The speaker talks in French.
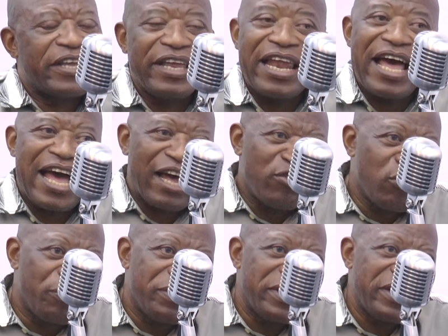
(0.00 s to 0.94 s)
qu'il a
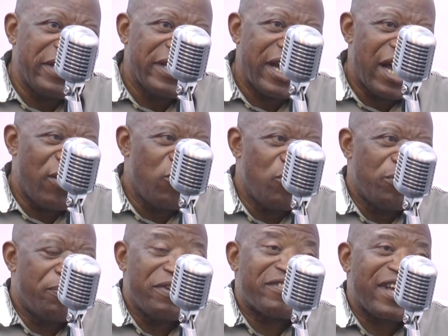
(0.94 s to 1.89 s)
adopté à
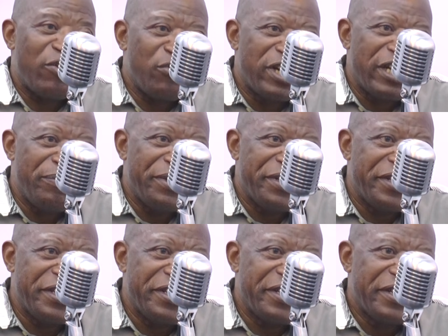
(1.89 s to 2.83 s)
une, presque à
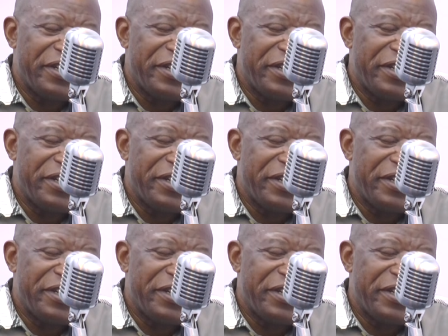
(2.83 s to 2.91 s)
l'unanimité.